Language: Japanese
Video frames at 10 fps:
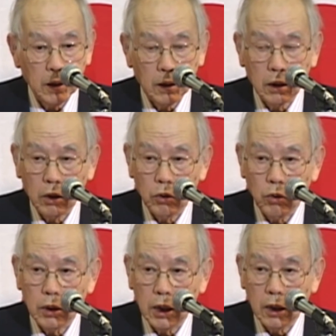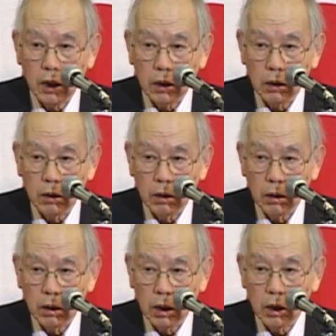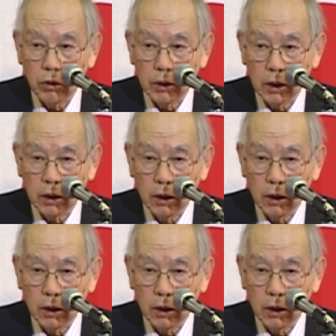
全く予期できない天気ができて。